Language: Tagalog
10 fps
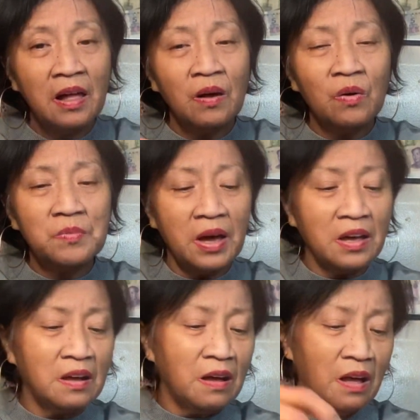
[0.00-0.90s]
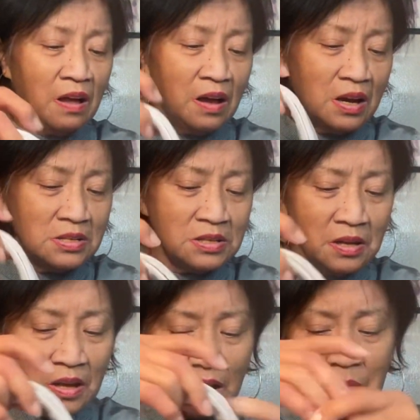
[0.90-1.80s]
Oh my gosh,
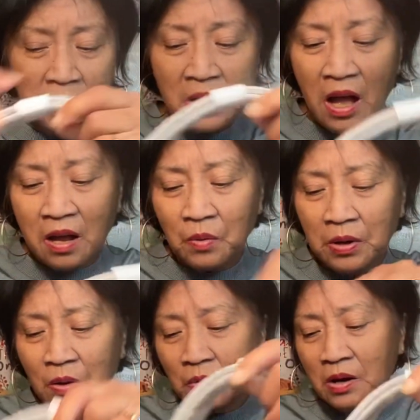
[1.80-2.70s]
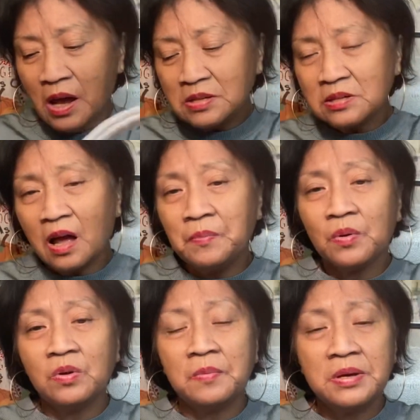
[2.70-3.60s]
ano bang gagawin ko na? Sinabi
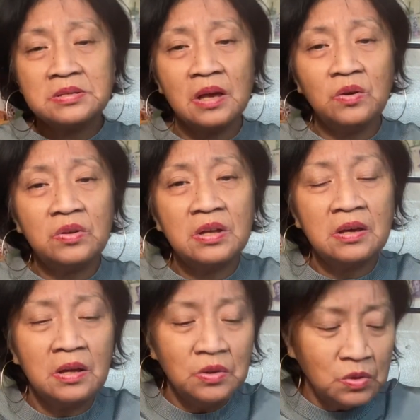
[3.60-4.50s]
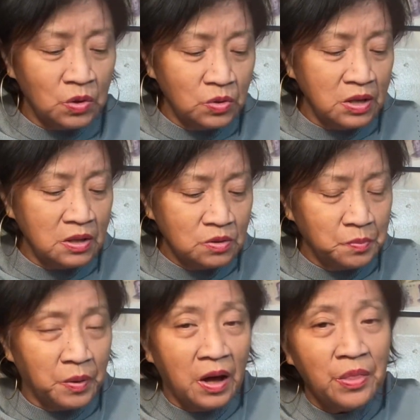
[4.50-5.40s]
ko naman sa iyo, you don't need to
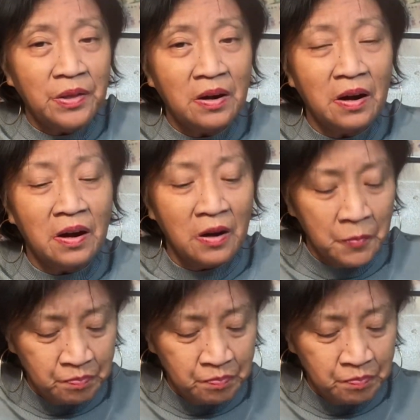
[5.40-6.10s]
bother.